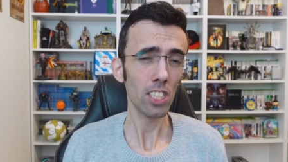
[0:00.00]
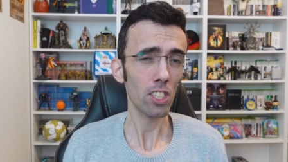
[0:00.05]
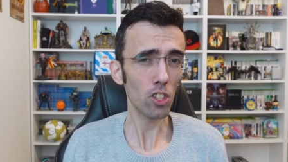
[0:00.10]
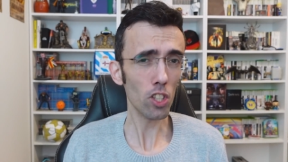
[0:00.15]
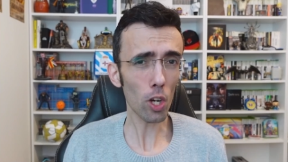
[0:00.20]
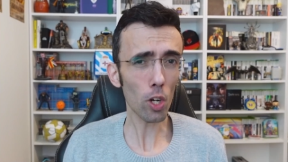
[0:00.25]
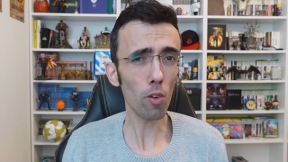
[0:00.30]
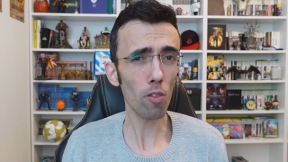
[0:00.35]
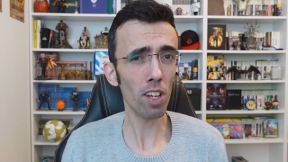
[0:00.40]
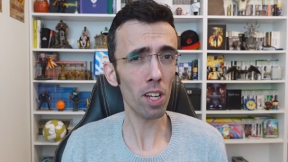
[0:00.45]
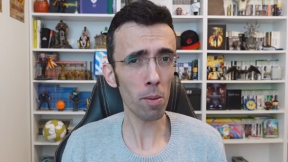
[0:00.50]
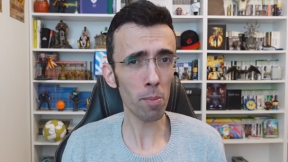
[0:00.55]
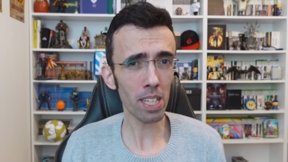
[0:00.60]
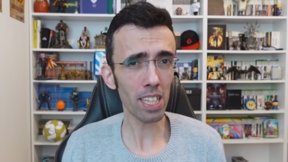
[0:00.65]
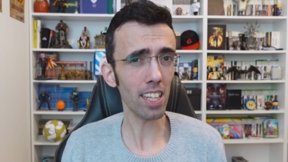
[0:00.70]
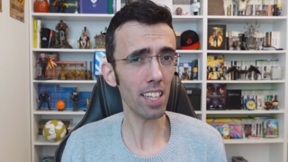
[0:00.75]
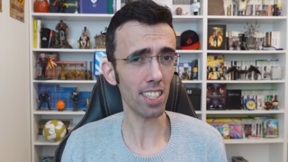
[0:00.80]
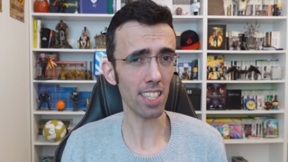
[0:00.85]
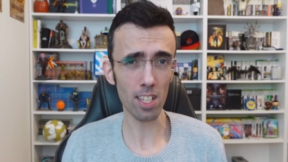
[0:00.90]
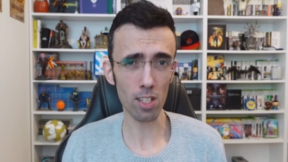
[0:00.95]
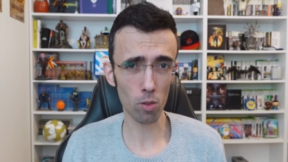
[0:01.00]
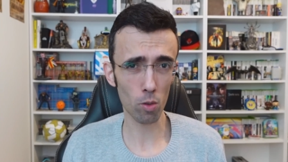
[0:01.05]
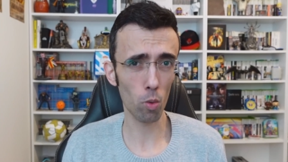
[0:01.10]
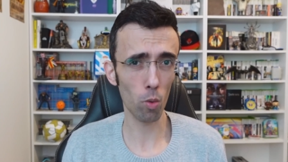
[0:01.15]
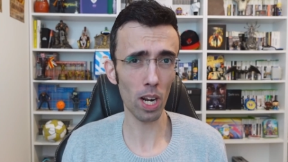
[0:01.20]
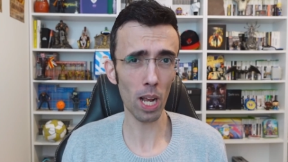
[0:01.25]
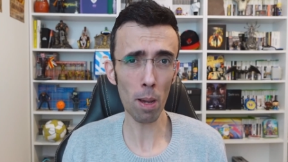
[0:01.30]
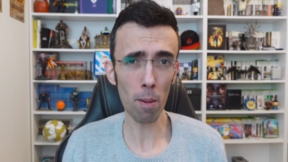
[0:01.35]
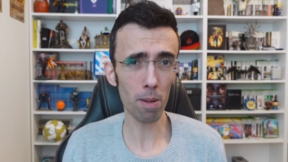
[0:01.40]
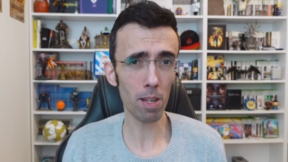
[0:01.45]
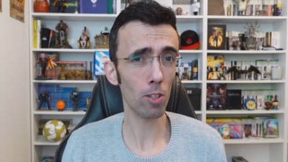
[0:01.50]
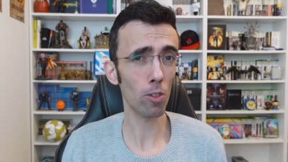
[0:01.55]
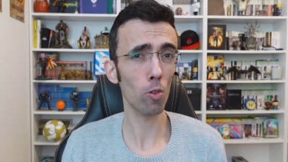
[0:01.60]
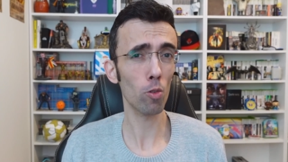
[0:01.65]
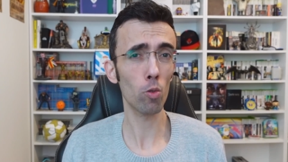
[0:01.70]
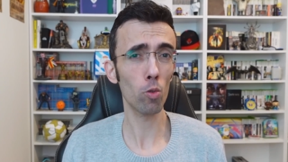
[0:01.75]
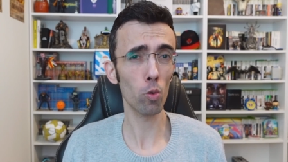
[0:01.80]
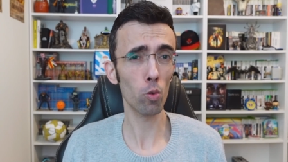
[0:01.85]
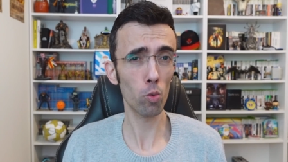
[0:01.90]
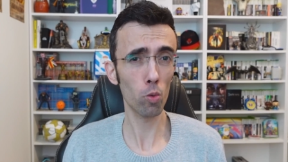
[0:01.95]
Gioco veramente trascurabile
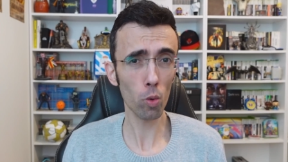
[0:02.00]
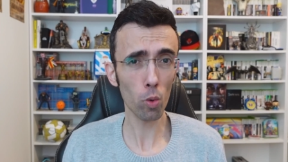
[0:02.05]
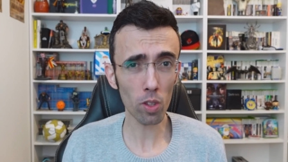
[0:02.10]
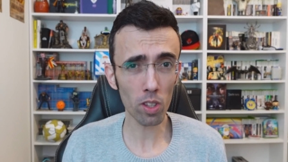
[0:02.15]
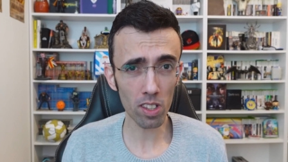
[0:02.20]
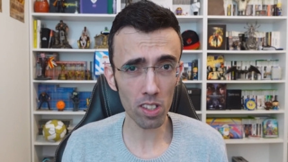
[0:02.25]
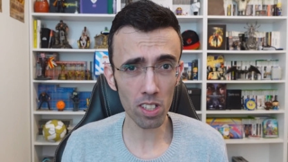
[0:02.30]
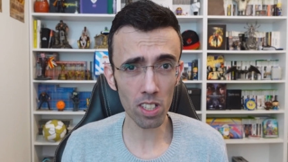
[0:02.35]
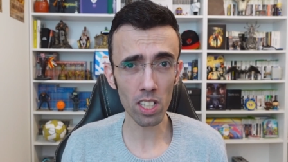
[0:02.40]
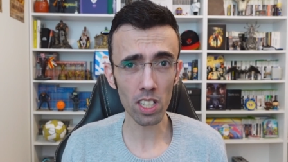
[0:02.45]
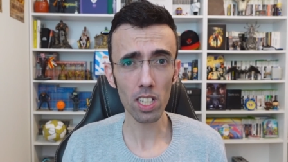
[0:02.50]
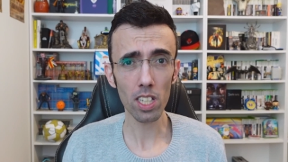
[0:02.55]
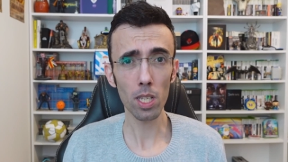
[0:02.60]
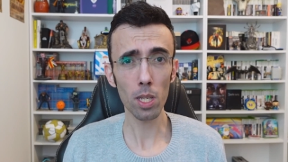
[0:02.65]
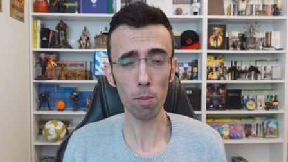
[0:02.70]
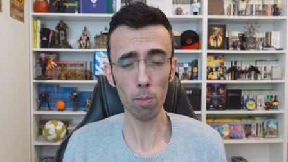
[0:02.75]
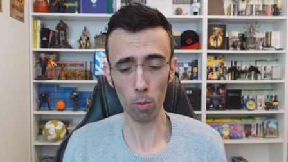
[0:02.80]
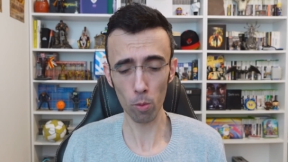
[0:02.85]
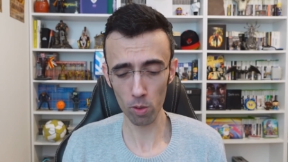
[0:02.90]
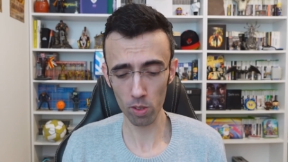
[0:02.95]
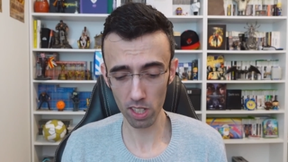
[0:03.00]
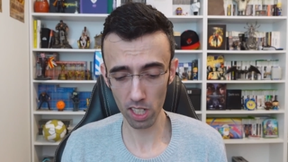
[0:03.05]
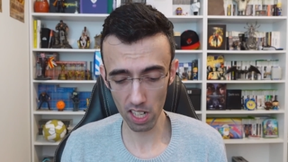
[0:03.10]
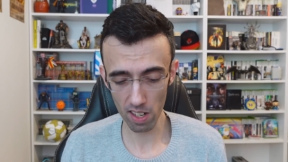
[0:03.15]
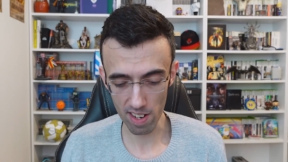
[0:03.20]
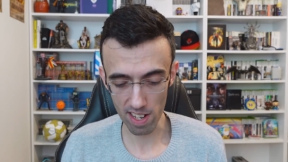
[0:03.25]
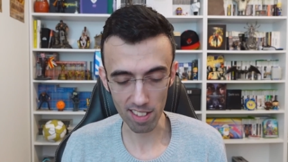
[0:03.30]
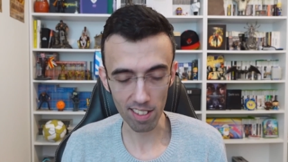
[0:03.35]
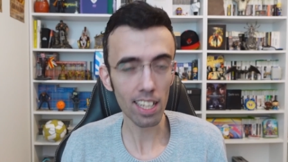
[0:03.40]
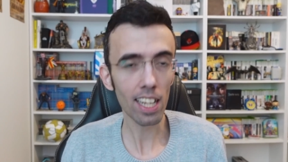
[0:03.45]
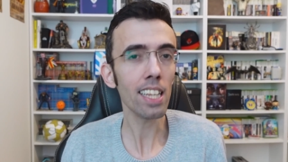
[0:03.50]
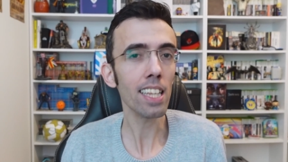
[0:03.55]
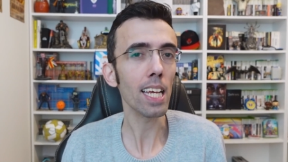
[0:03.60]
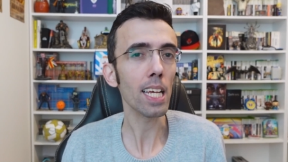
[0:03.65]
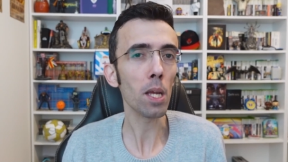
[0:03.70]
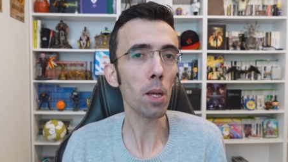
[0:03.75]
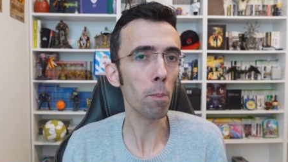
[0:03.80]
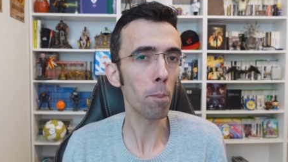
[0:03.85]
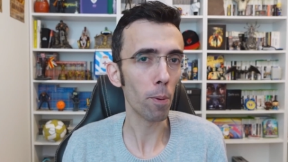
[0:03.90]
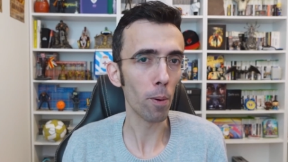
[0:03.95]
sotto tutti i punti di vista,
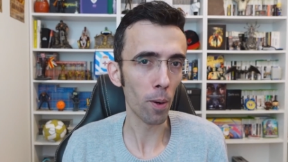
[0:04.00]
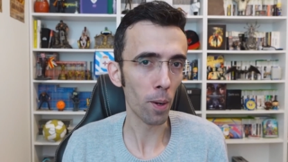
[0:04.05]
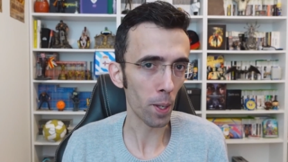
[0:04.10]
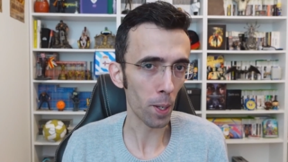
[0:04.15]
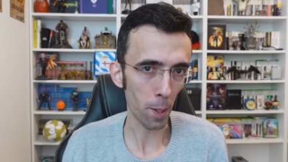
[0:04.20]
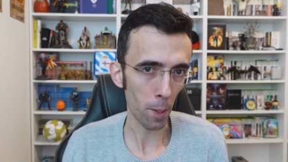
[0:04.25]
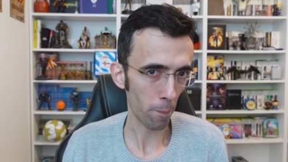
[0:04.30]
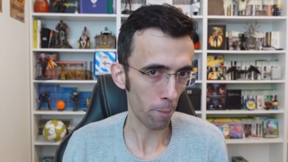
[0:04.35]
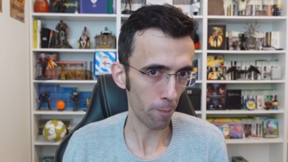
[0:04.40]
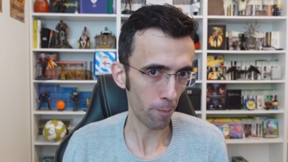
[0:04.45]
tant'è che poi